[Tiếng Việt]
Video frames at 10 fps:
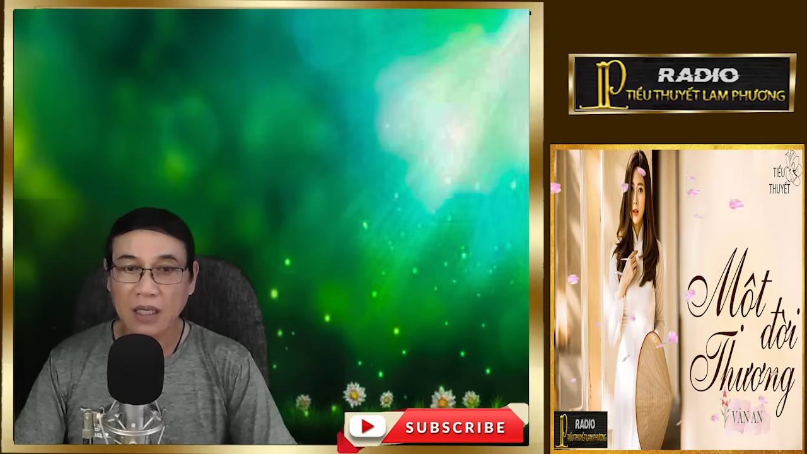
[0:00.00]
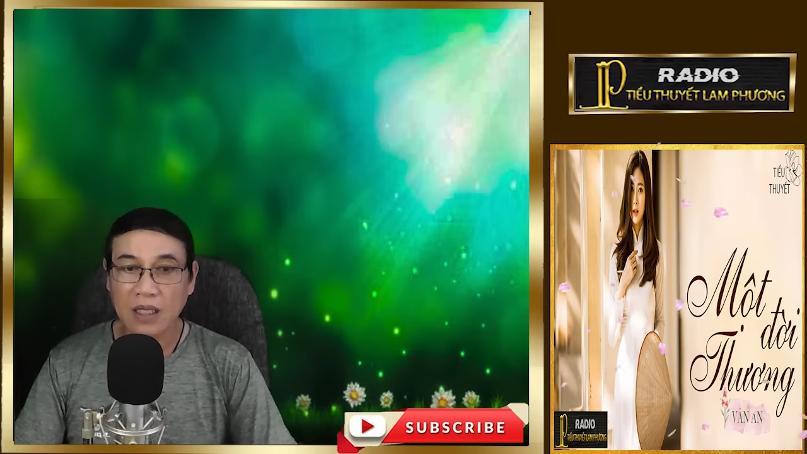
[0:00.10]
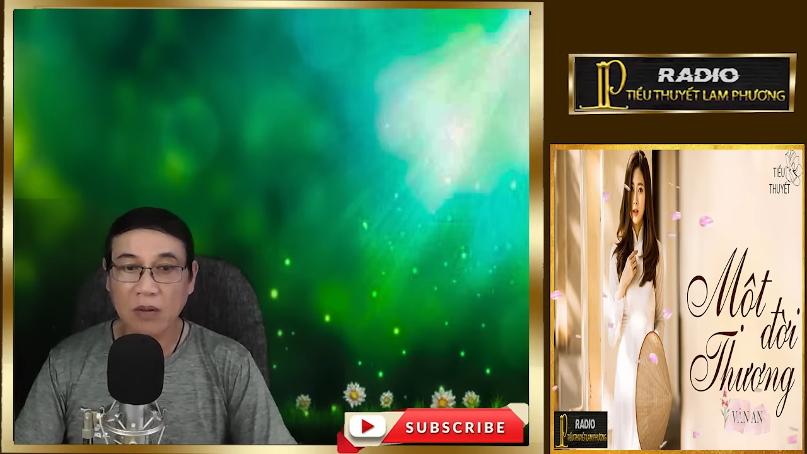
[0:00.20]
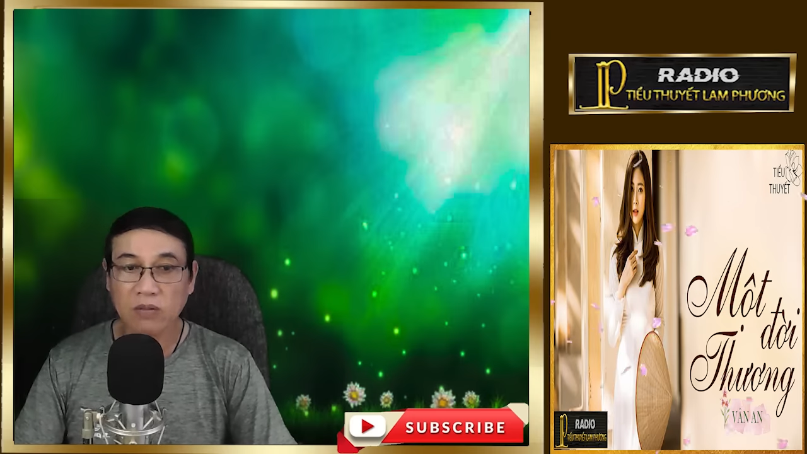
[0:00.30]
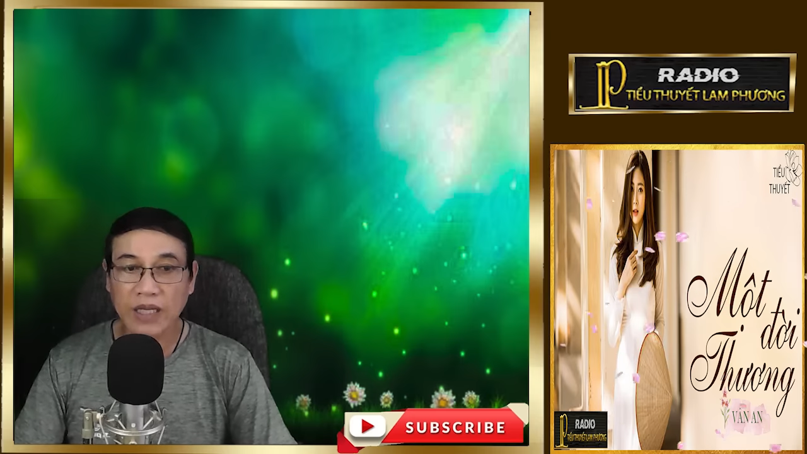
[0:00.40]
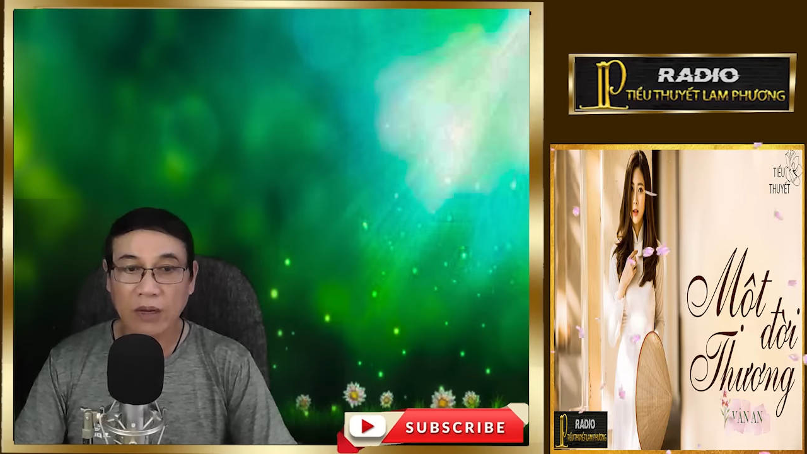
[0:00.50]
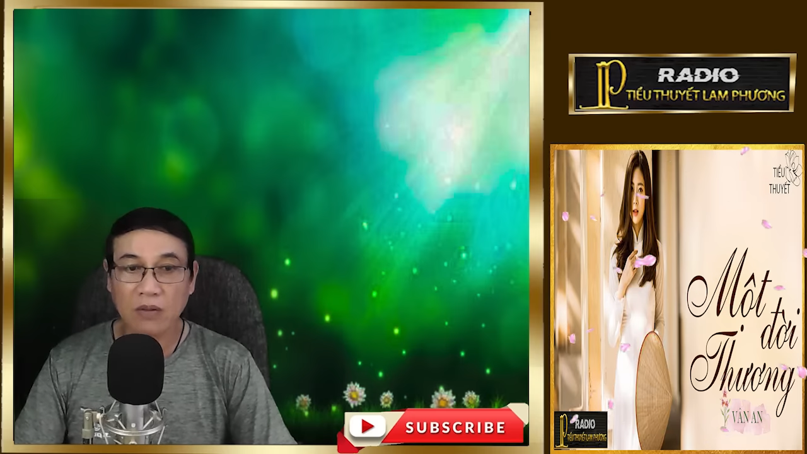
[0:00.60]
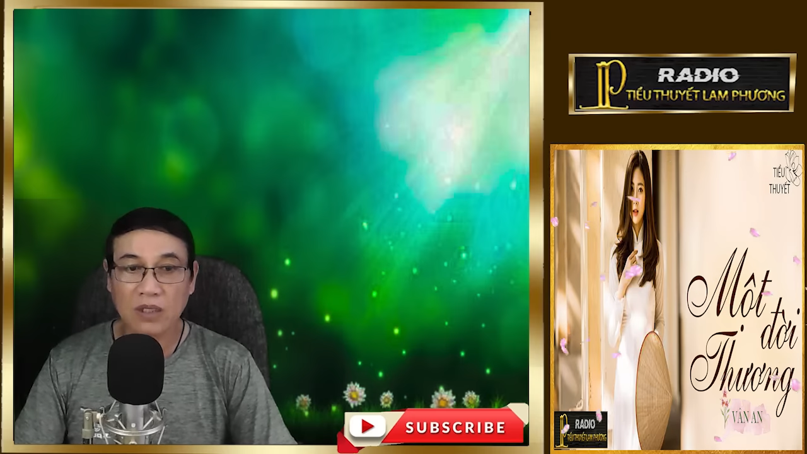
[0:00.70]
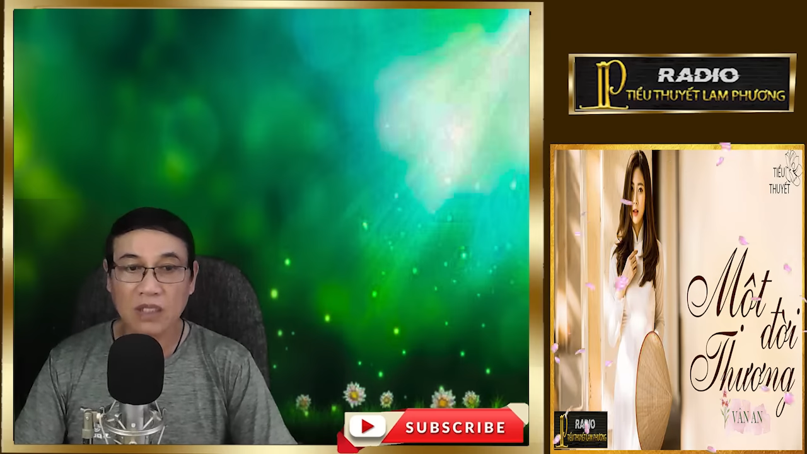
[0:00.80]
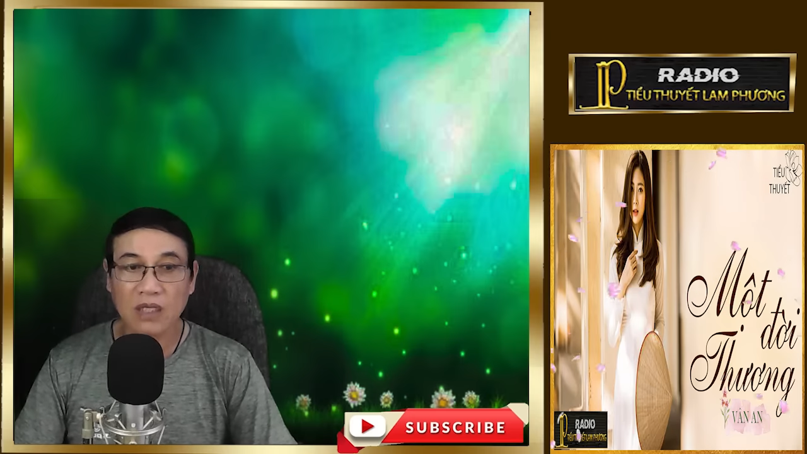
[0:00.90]
Không
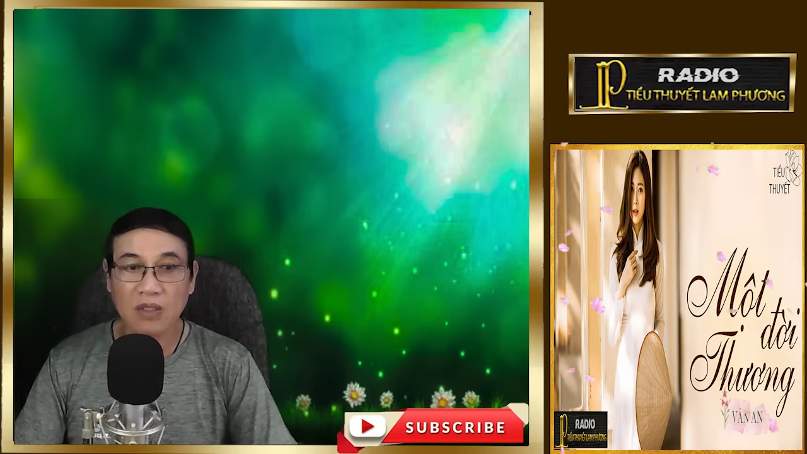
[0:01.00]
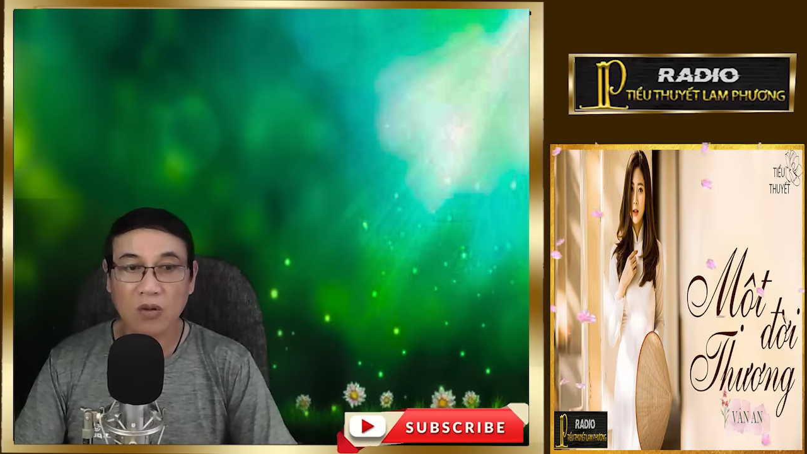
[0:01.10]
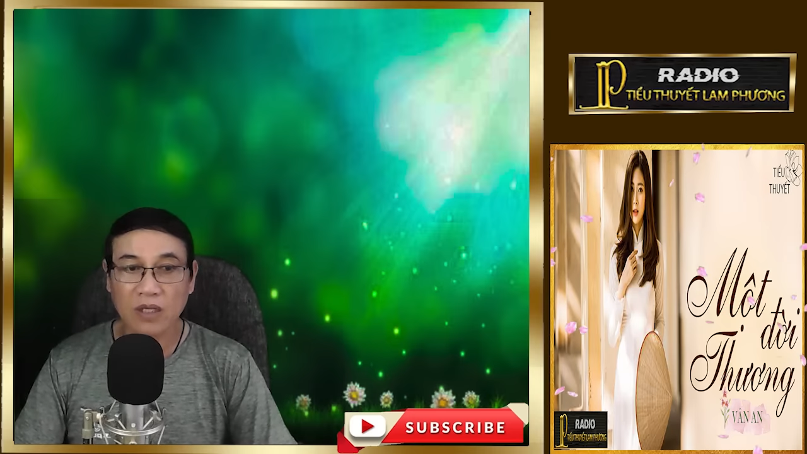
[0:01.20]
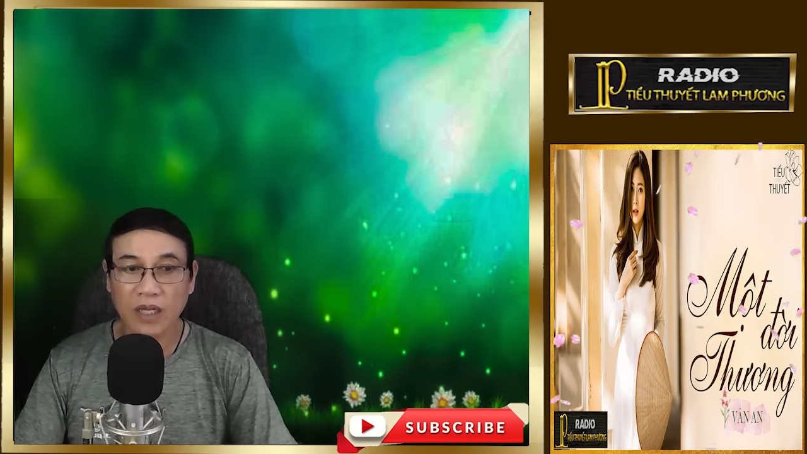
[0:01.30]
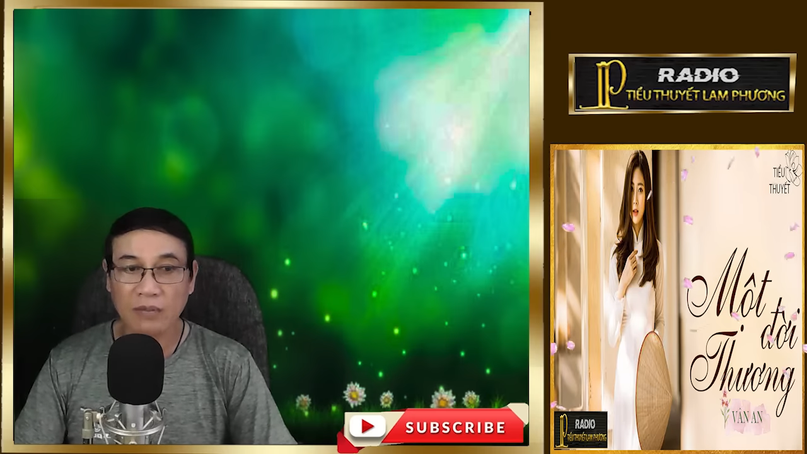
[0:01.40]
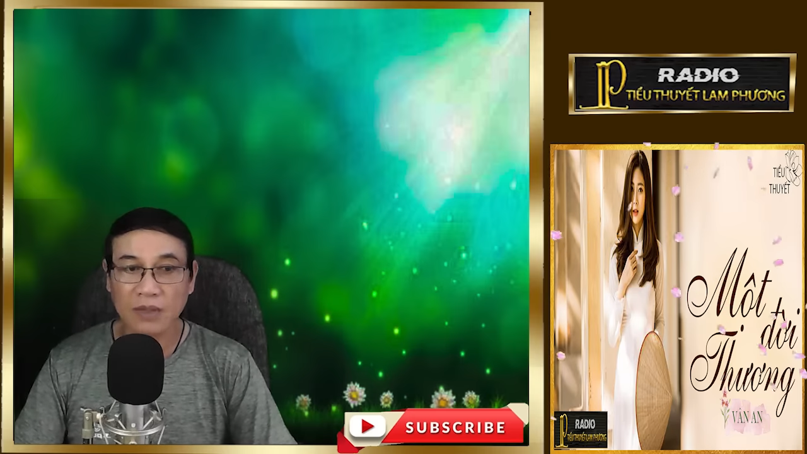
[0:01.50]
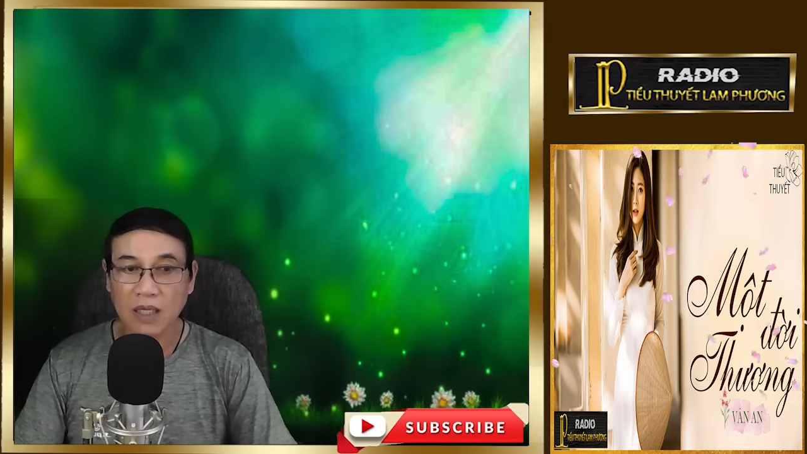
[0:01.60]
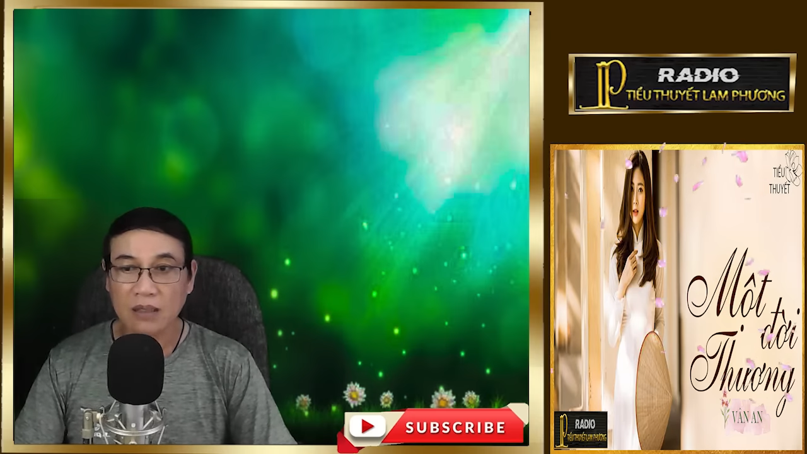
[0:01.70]
khéo trượt tốt nghiệp,